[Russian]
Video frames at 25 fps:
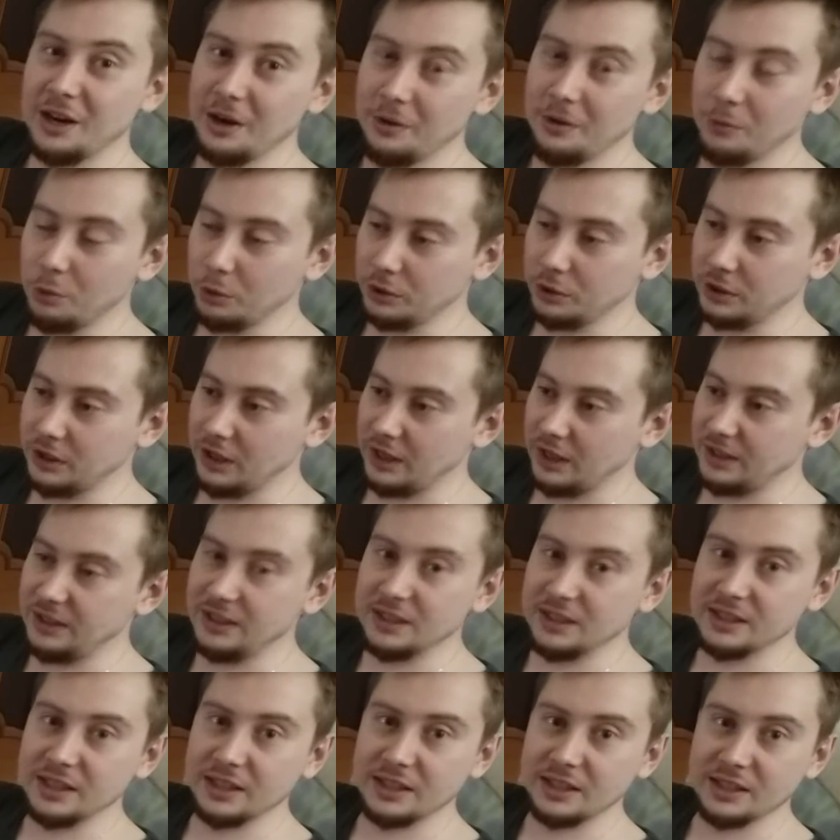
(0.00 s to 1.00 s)
Вот,
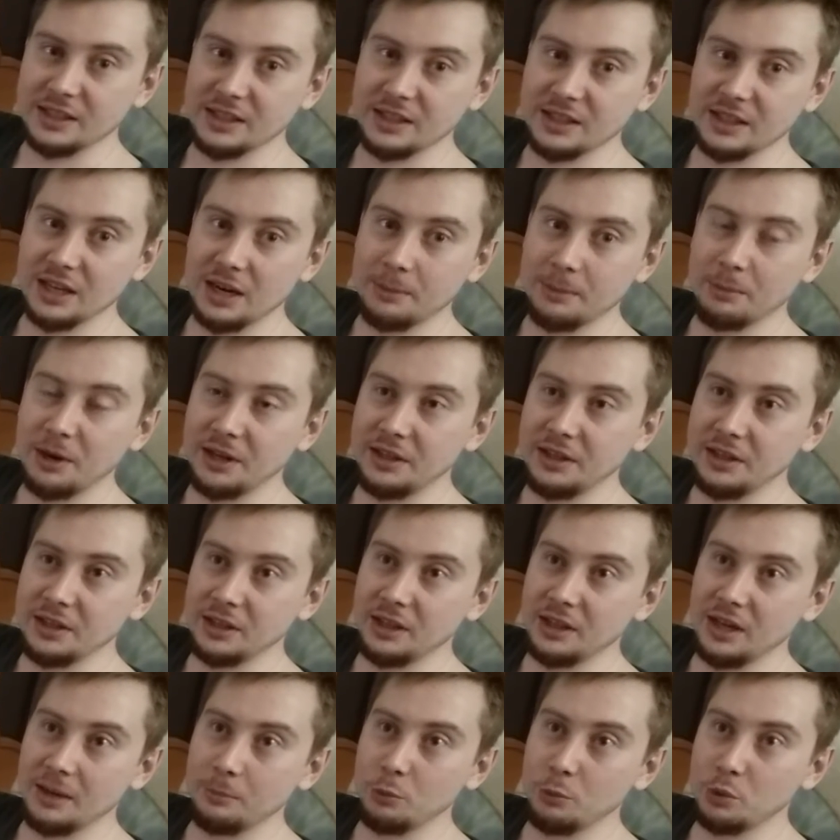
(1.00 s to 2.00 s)
один, соответственно, терабайтник
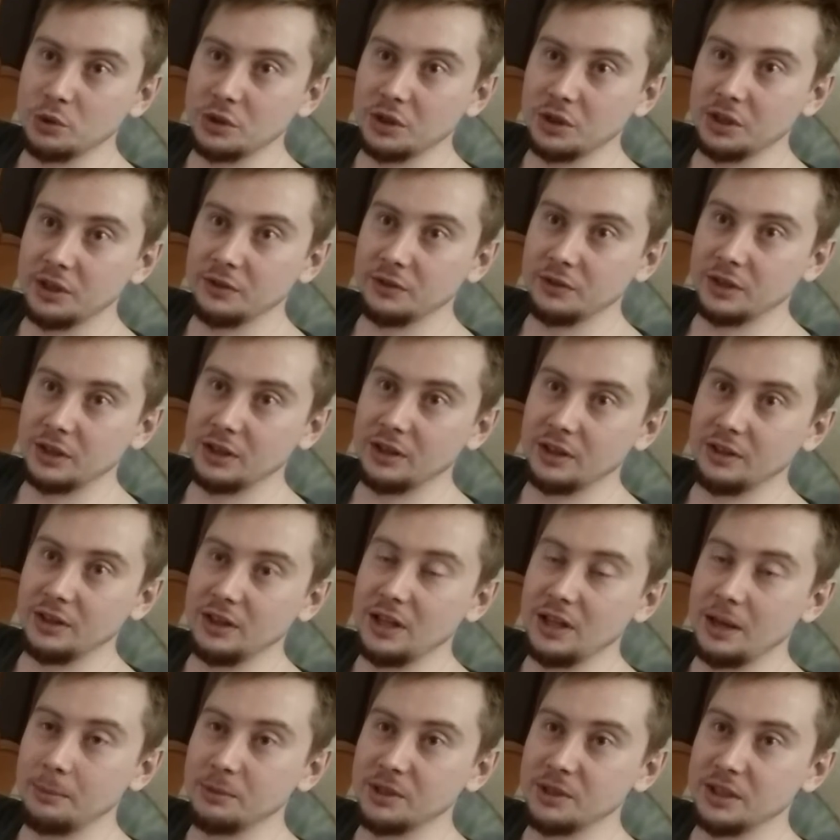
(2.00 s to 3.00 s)
для мусорки, и
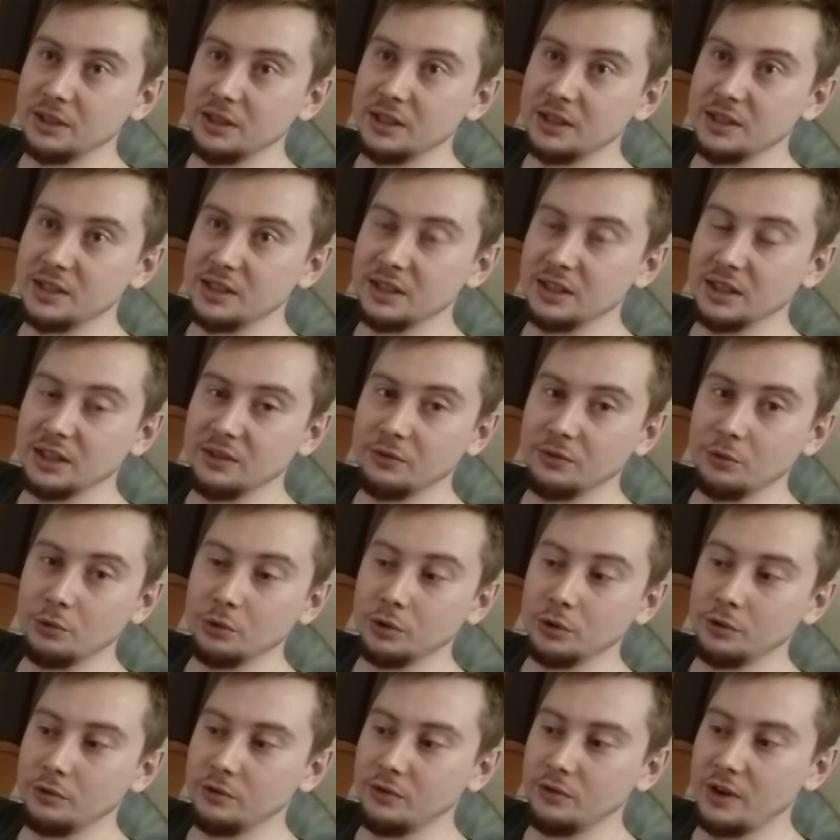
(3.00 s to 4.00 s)
там, соответственно,
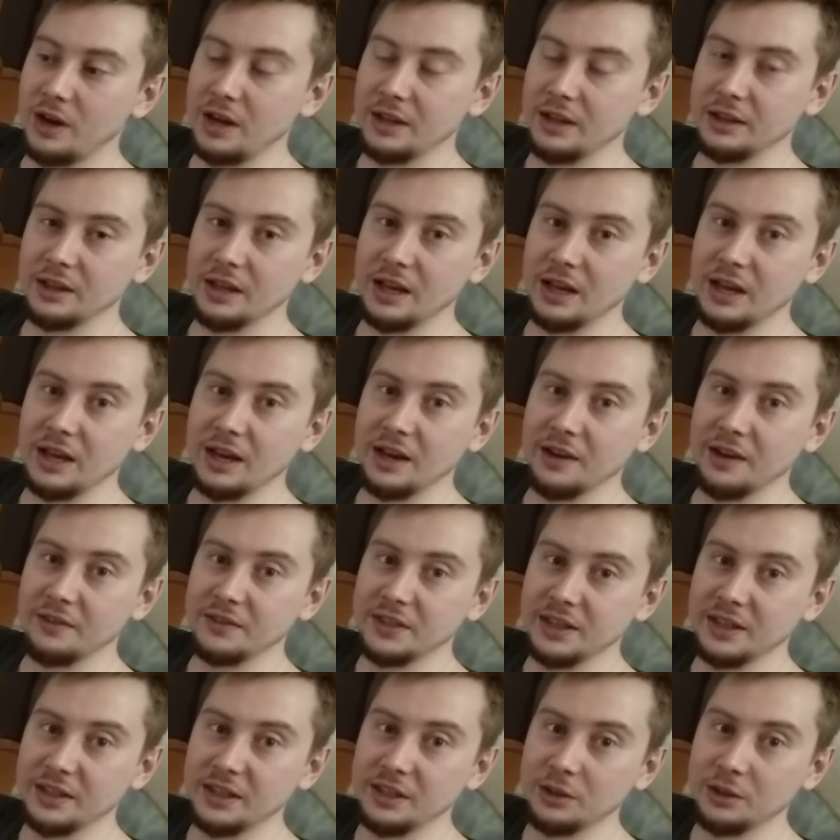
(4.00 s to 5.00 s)
два на
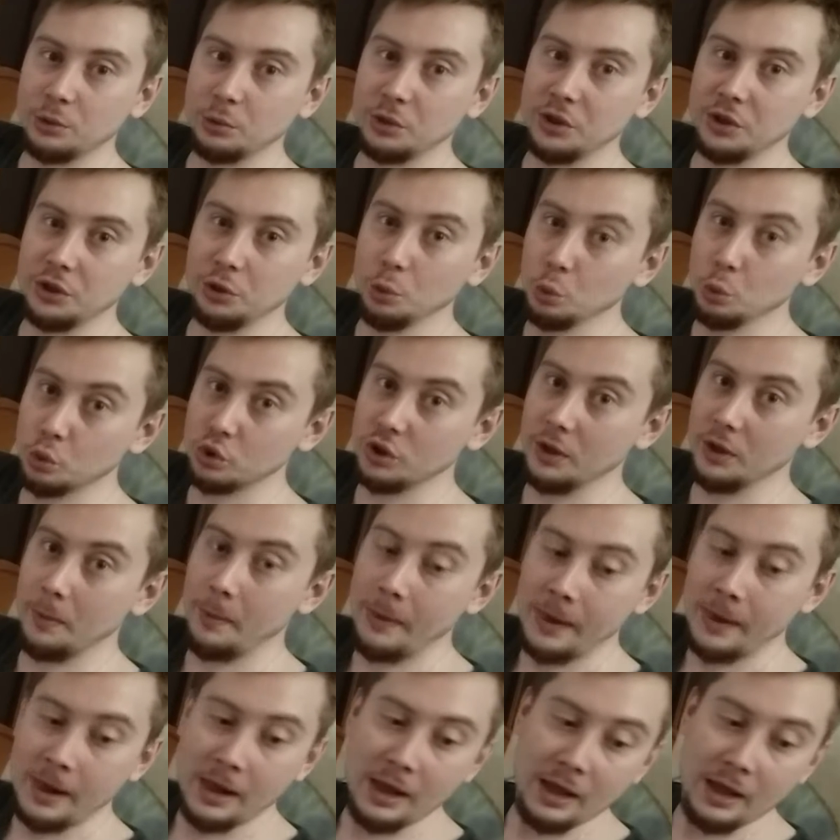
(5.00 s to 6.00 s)
всякие другие нужды.
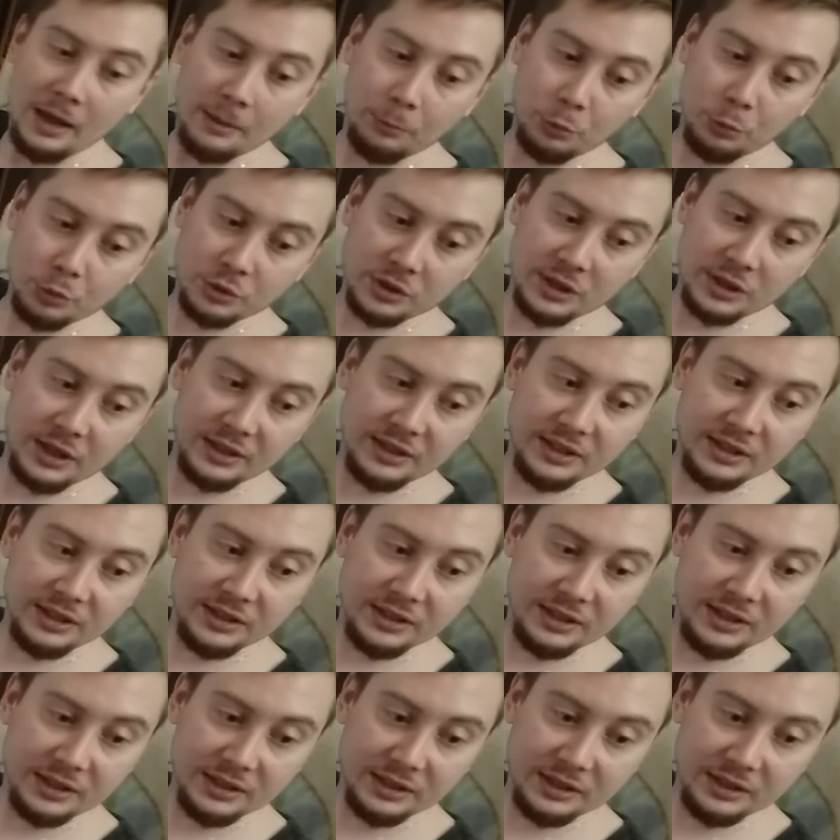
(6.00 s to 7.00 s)
Плюс один
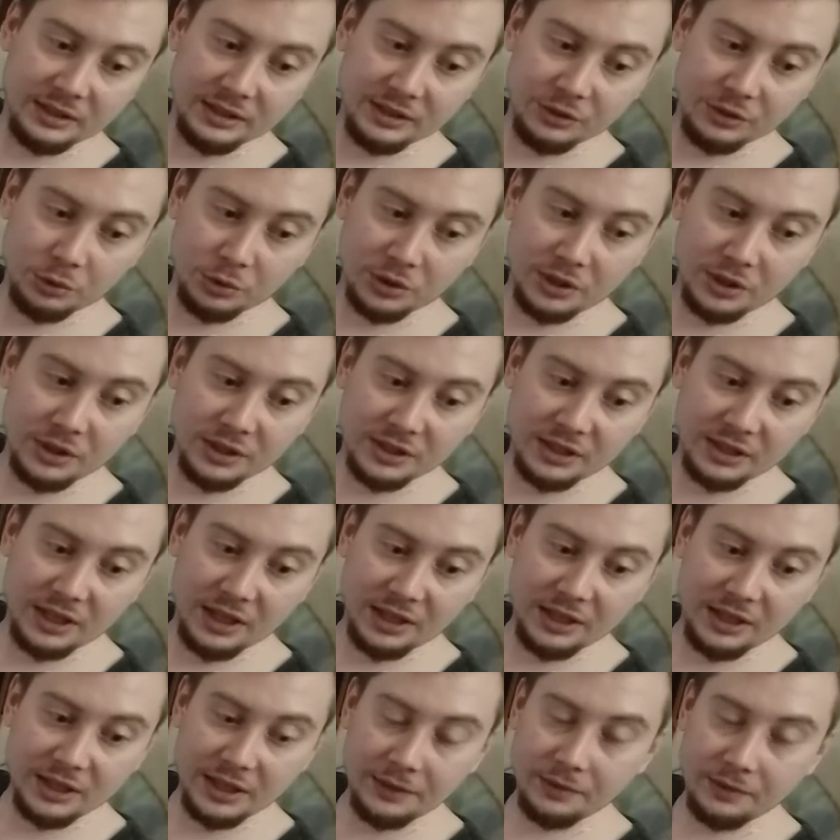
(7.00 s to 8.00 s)
э, жесткий диск я
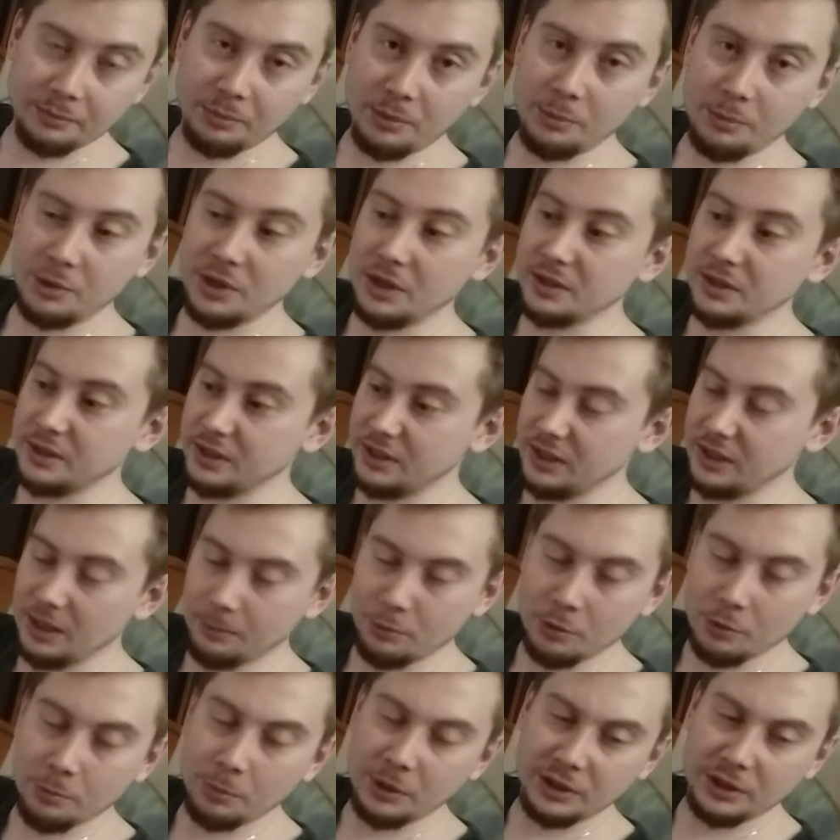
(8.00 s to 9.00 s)
недавно поменял, кстати, я,
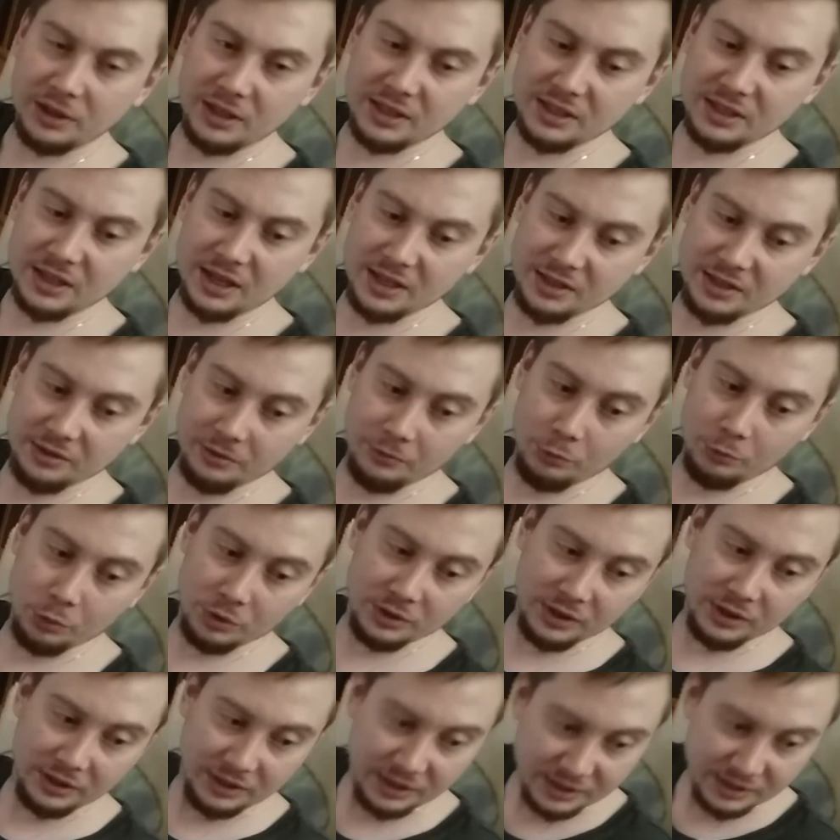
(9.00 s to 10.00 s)
по-моему, про это рассказывал.
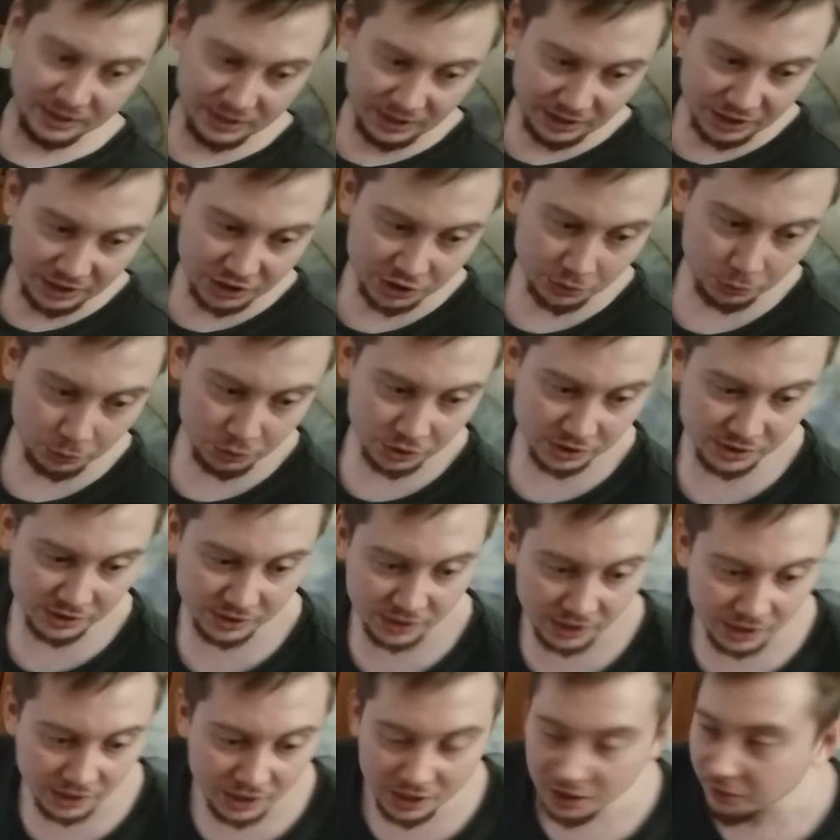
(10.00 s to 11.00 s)
Вот, соответственно, я даже его
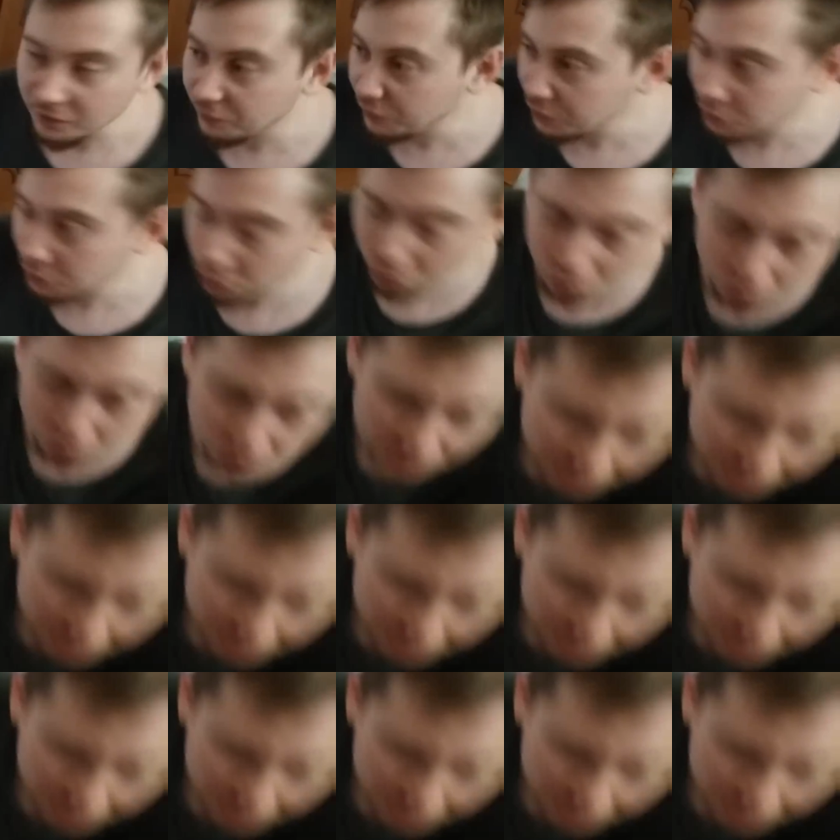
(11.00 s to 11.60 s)
сейчас вытащу,